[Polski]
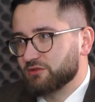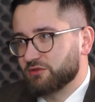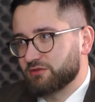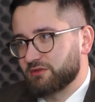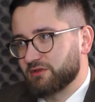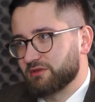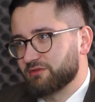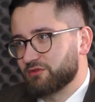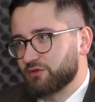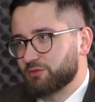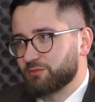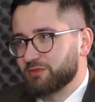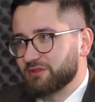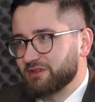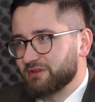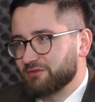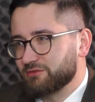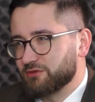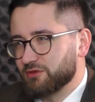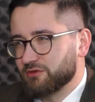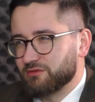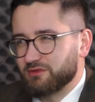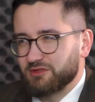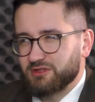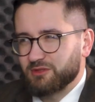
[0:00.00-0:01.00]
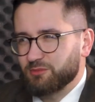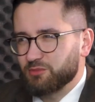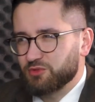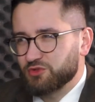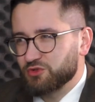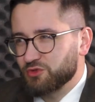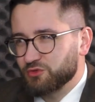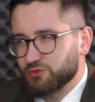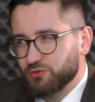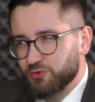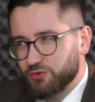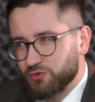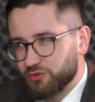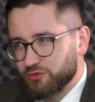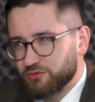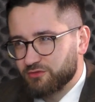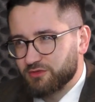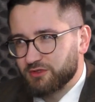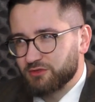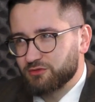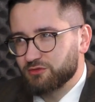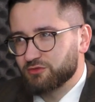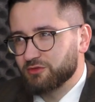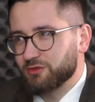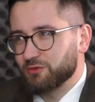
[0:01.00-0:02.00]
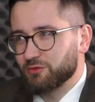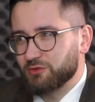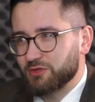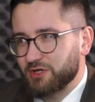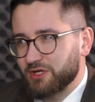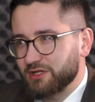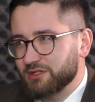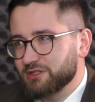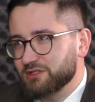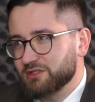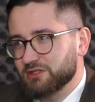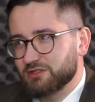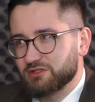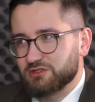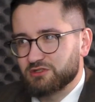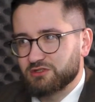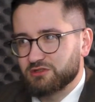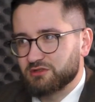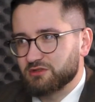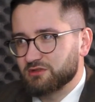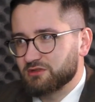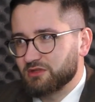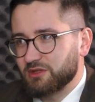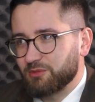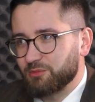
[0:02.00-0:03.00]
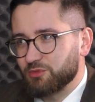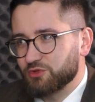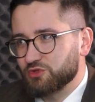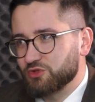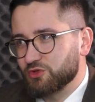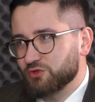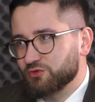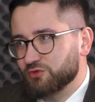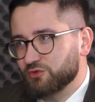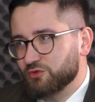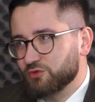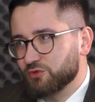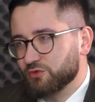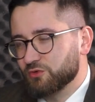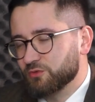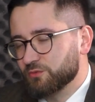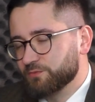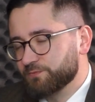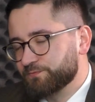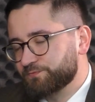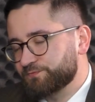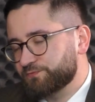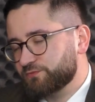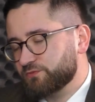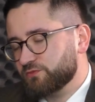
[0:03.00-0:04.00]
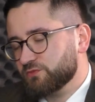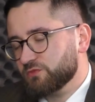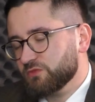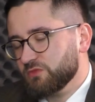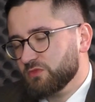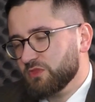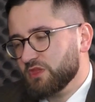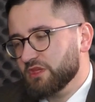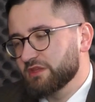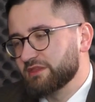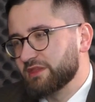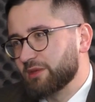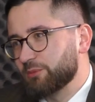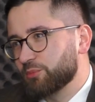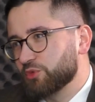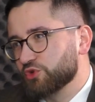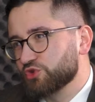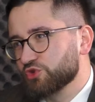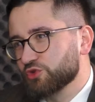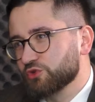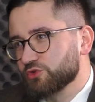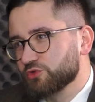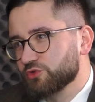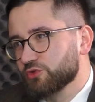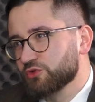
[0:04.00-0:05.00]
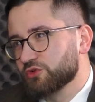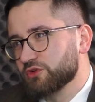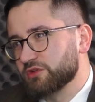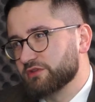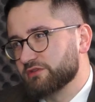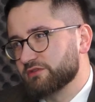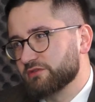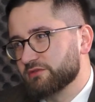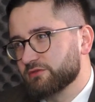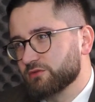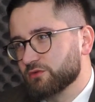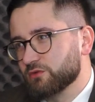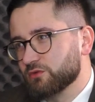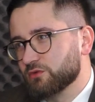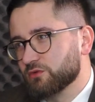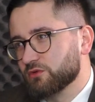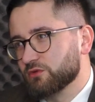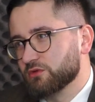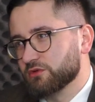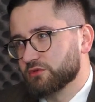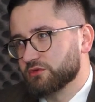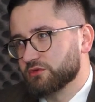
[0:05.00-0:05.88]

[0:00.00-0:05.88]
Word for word: dostaw ropy naftowej na początku konfliktu na Ukrainie czy na początku, na początku kryzysu